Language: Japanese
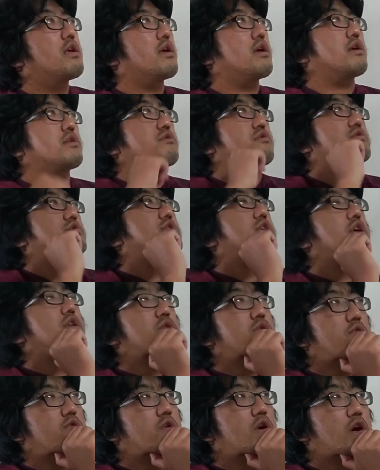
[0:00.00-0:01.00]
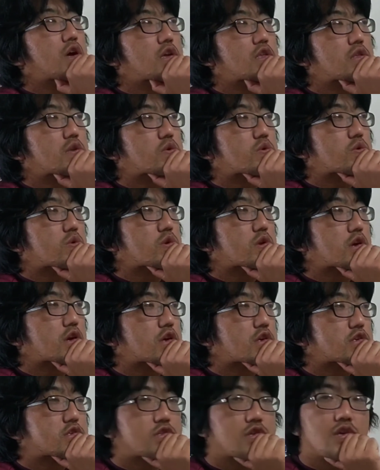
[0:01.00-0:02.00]
えーと、と天皇杯ってことに
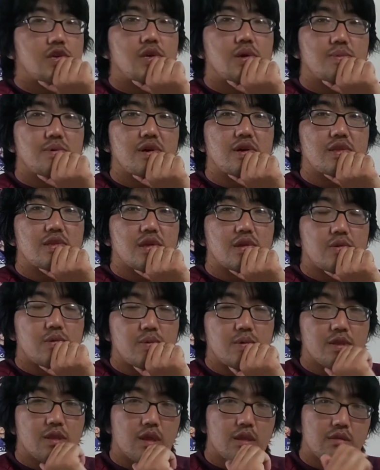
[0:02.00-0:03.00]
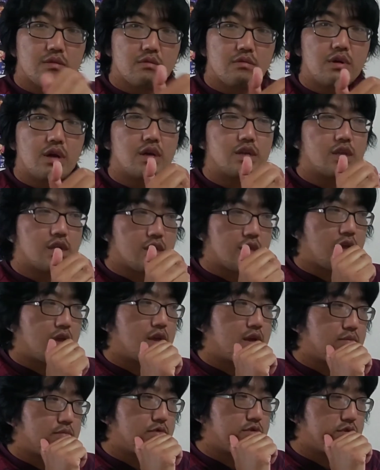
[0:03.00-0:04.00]
関して言えば例えば天皇杯で
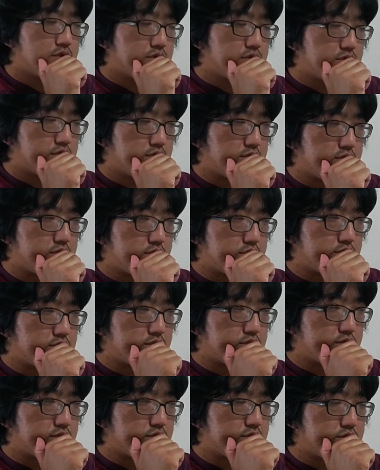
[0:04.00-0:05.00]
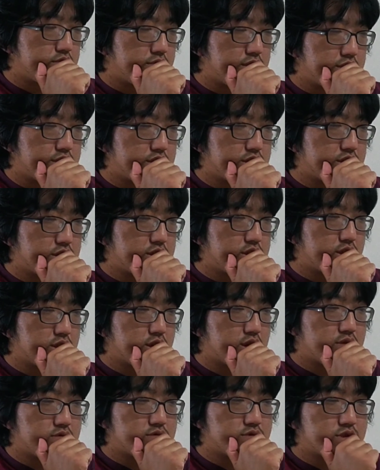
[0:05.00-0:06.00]
ねもうこう割り切って
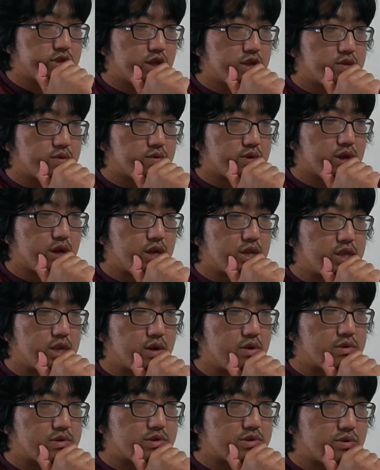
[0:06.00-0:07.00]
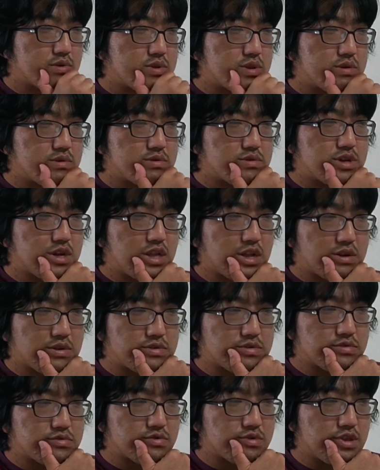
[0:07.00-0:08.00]
カウンターというか相手が押し込んでくるから
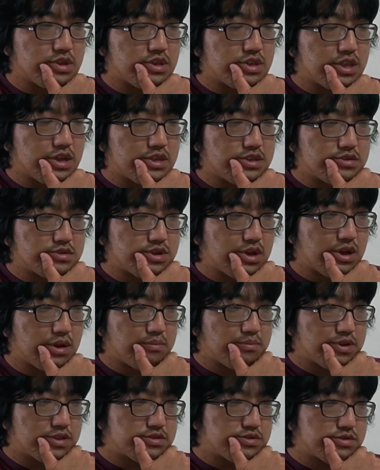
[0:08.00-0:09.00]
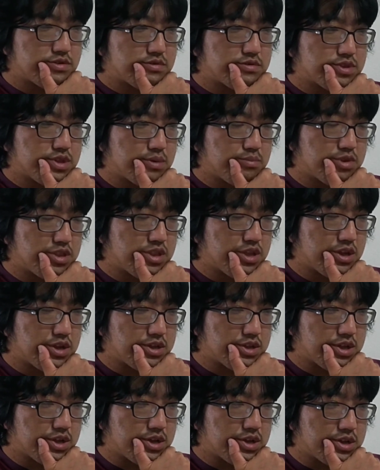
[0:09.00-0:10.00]
こそそれに対する反発力でみた
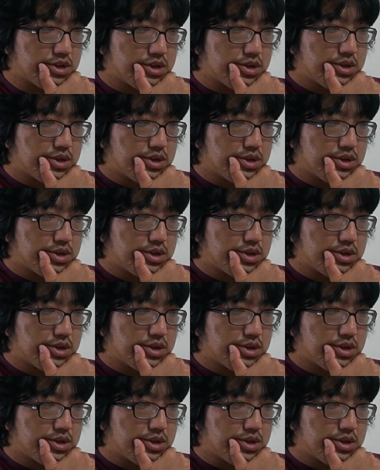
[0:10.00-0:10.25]
いな